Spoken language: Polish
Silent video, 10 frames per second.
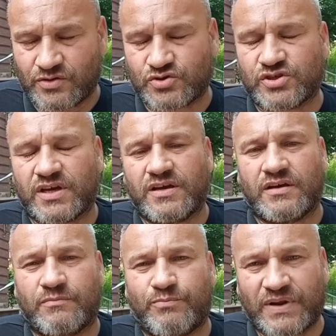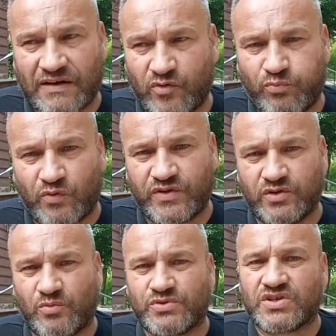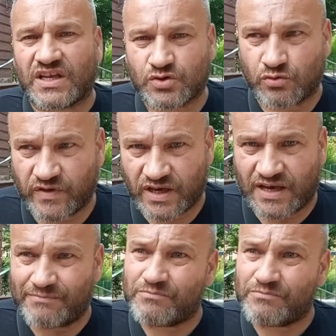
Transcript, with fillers: że prawo powinno być dla człowieka.